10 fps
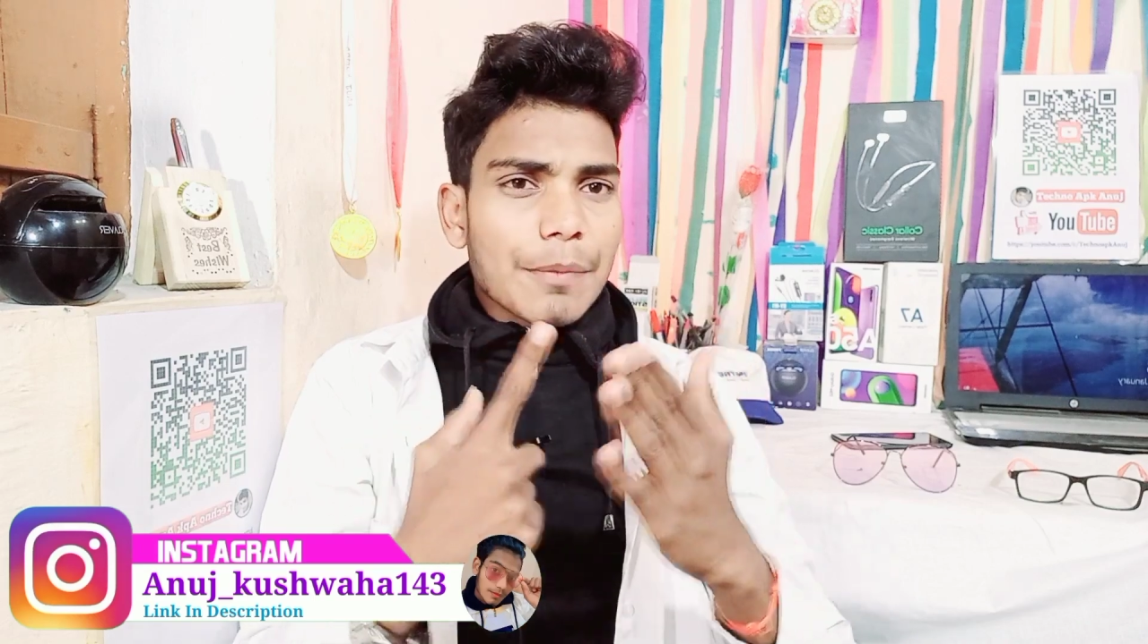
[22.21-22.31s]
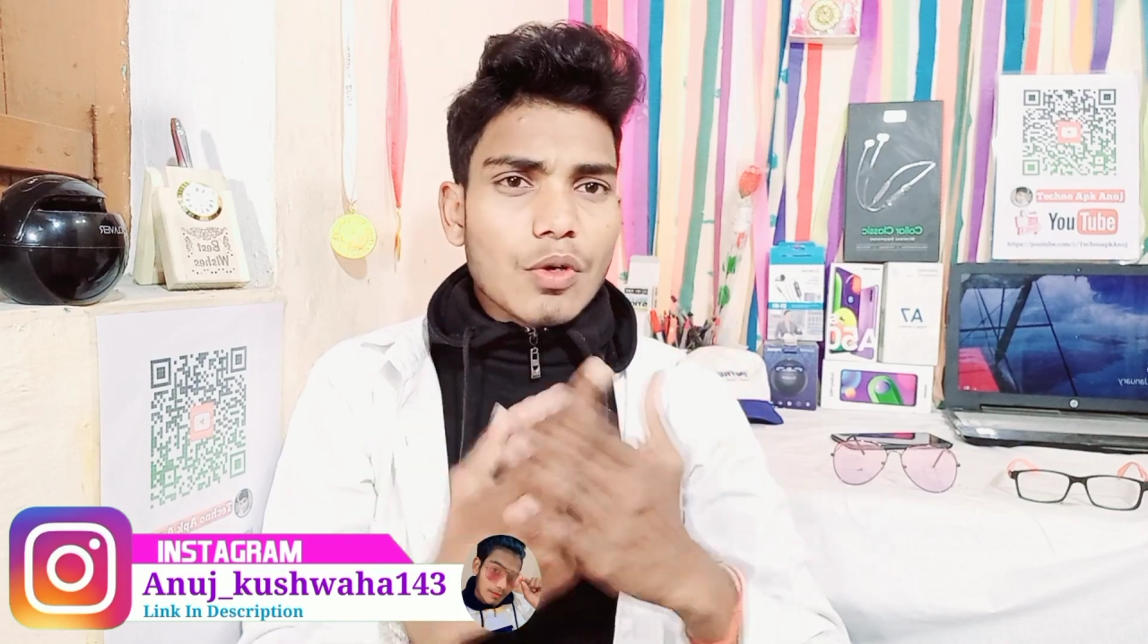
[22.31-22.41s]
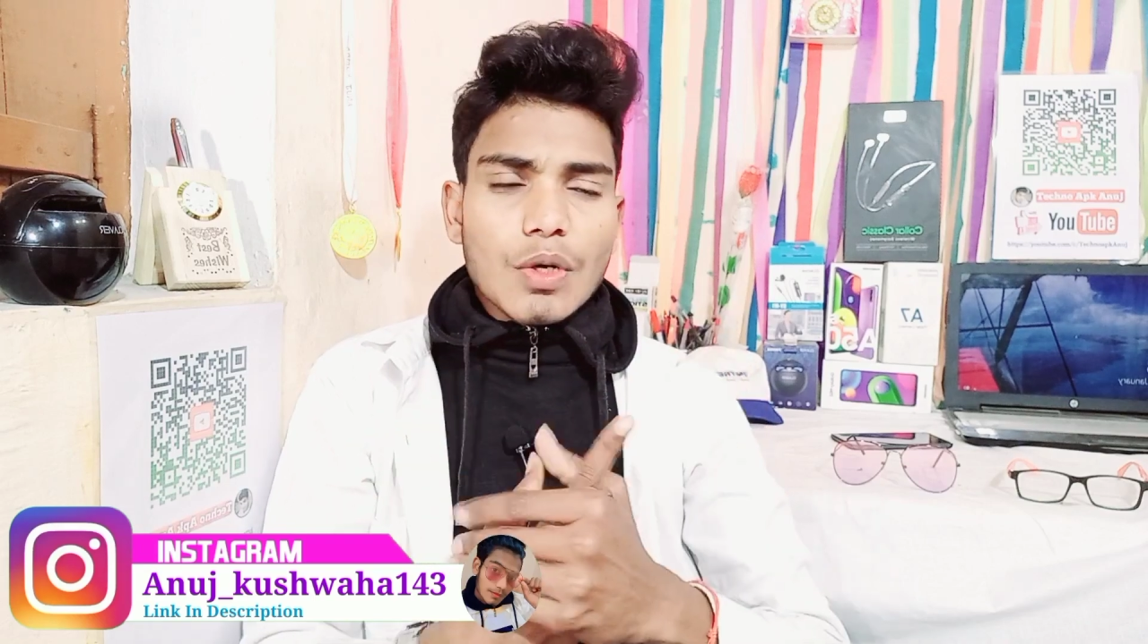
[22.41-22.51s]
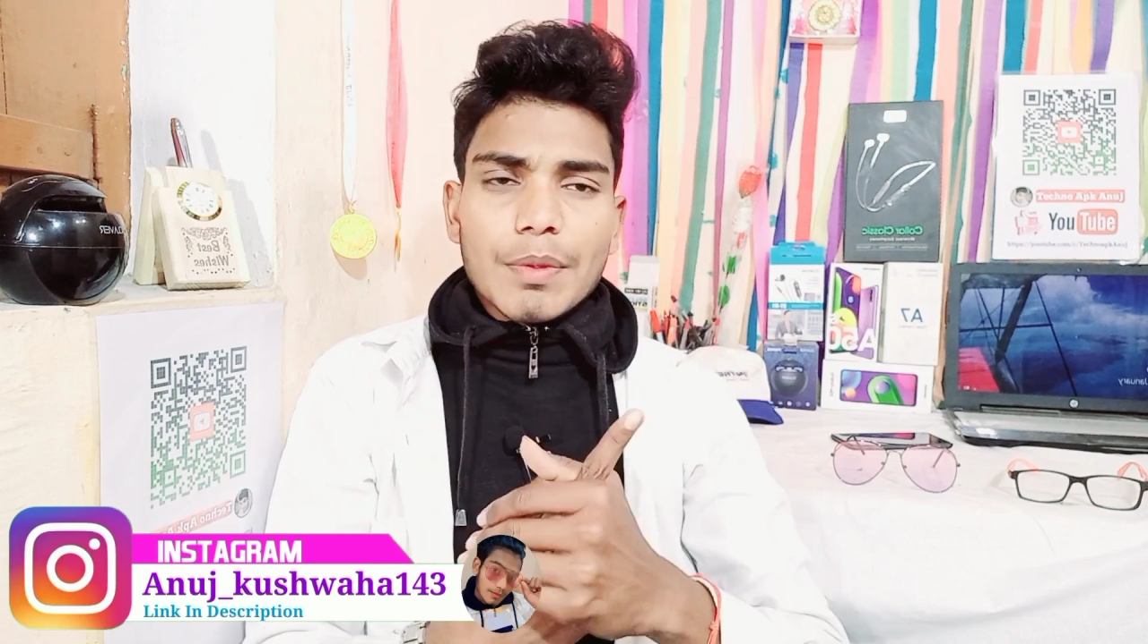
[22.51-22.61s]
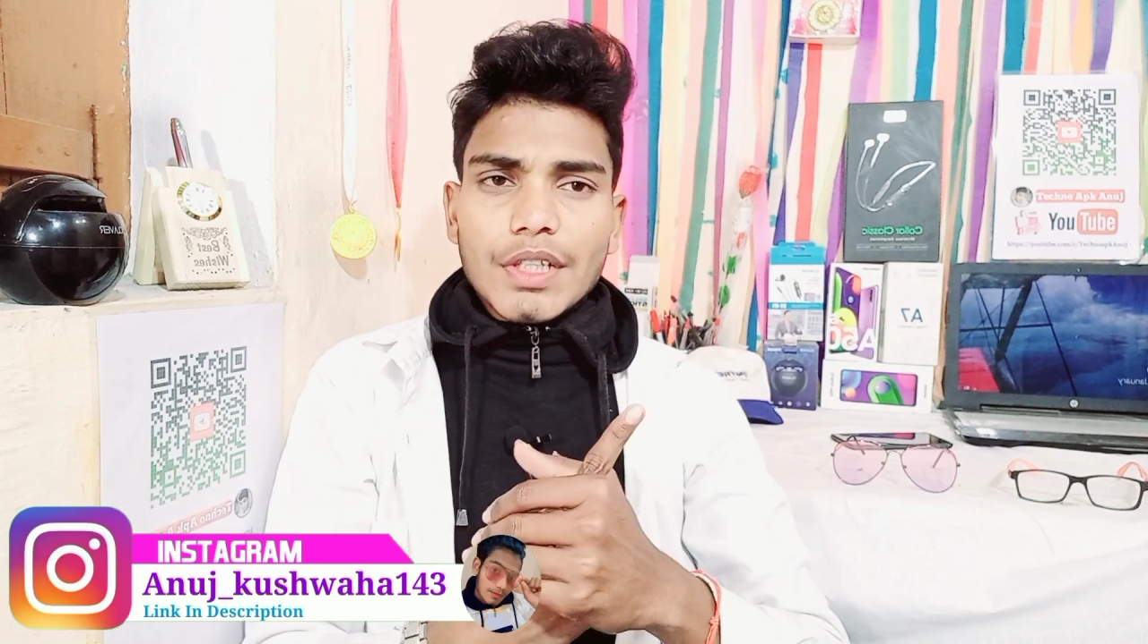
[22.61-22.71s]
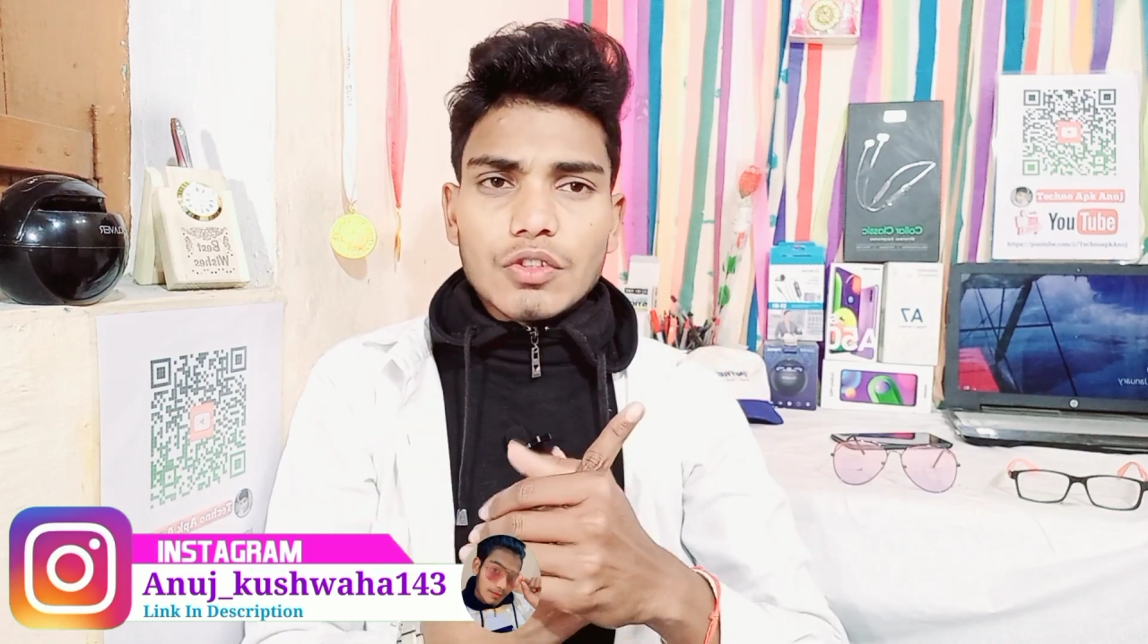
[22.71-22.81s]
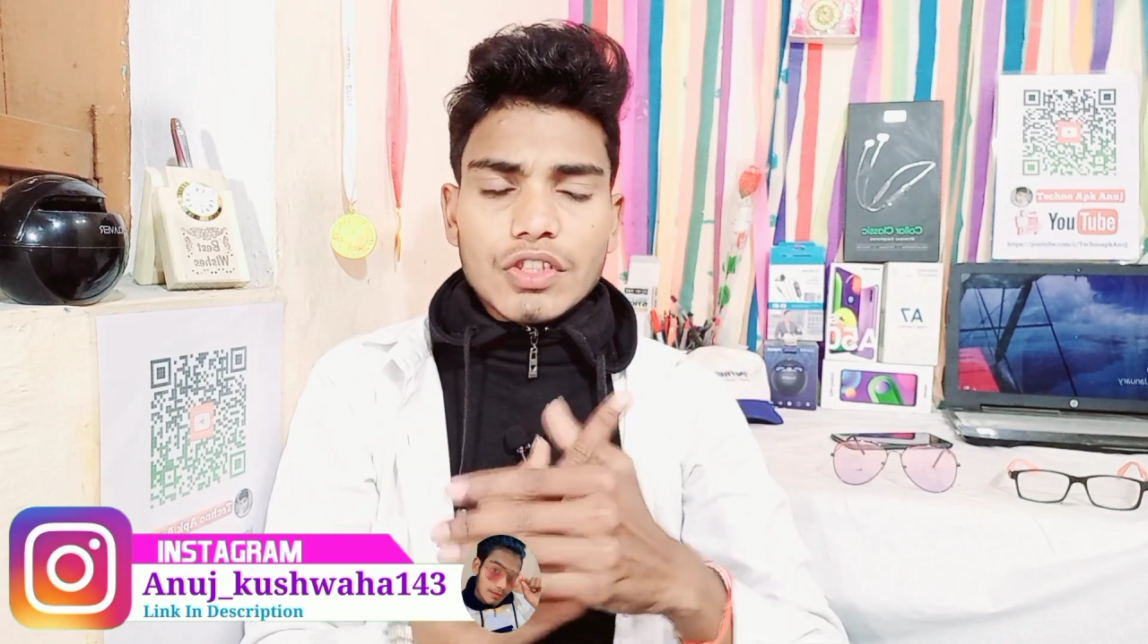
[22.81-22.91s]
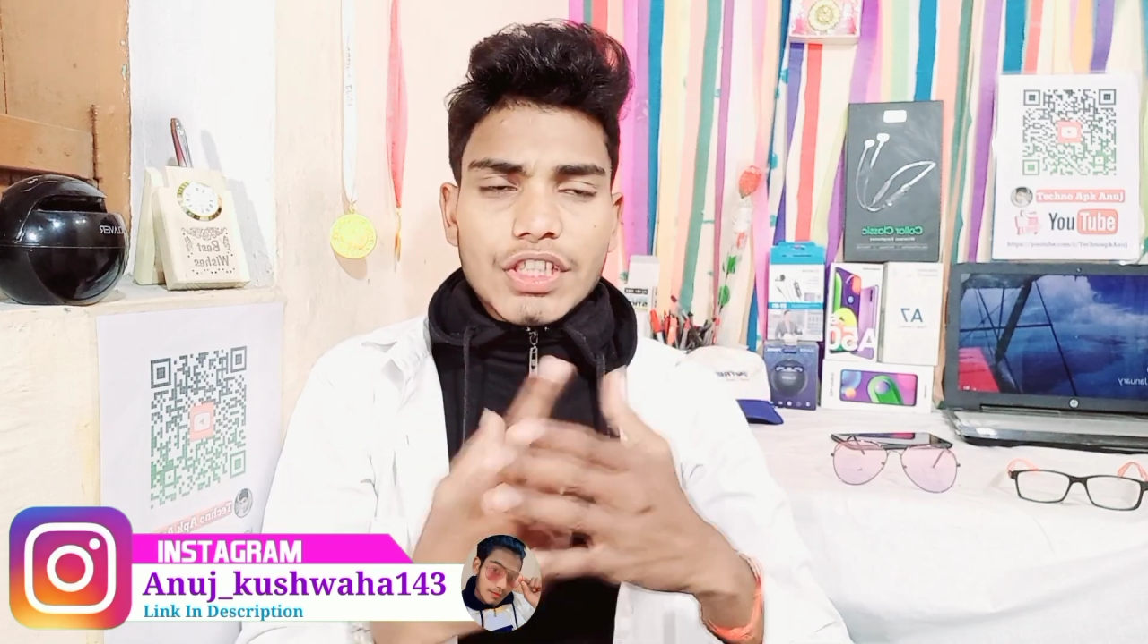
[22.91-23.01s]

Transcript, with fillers: आप लोगों को बता दूँ